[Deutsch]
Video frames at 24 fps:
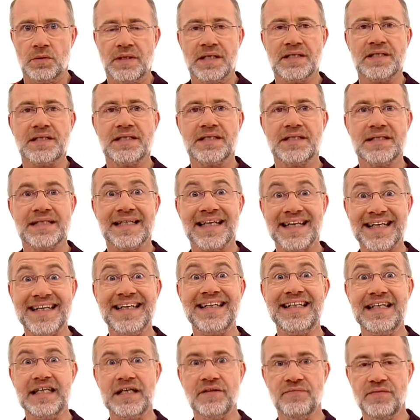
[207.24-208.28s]
das ist
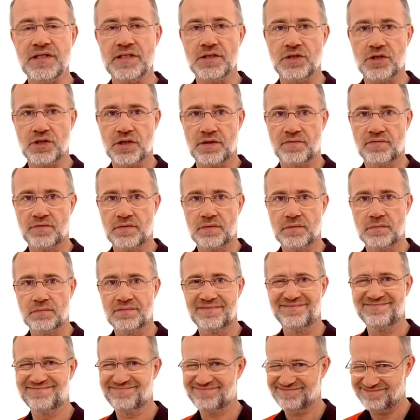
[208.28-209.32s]
richtige Wissenschaft.
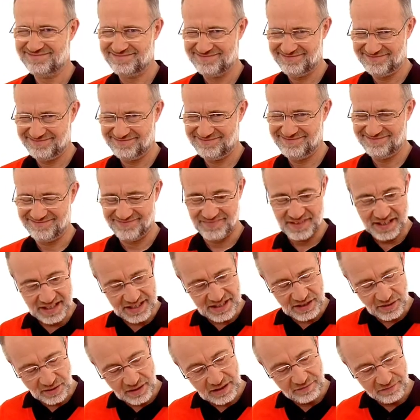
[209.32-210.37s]
Hm, das
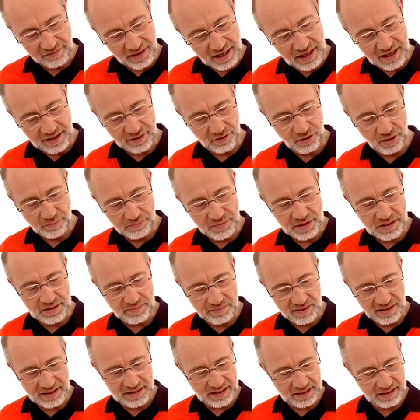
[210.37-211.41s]
ist noch die Frage, ob das
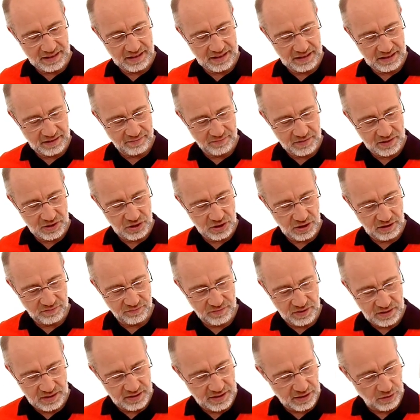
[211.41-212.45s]
wirklich richtige
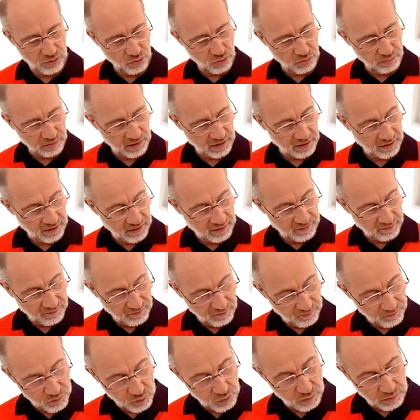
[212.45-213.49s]
Wissenschaft ist, denn über,
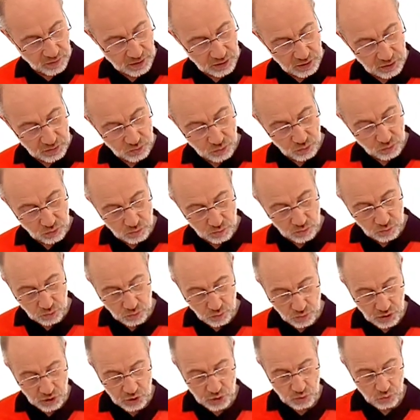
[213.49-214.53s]
über
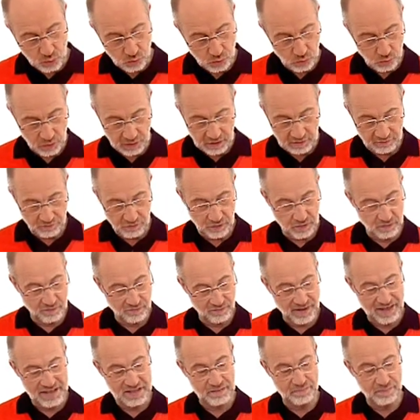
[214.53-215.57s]
Untersuchungen davon
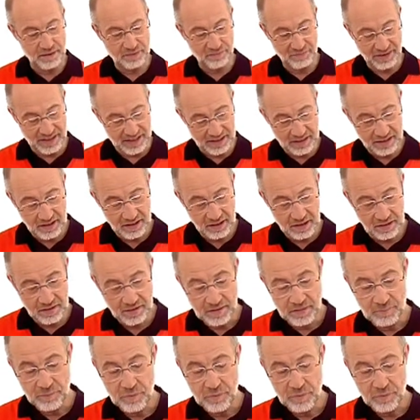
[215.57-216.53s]
weiß man wenig.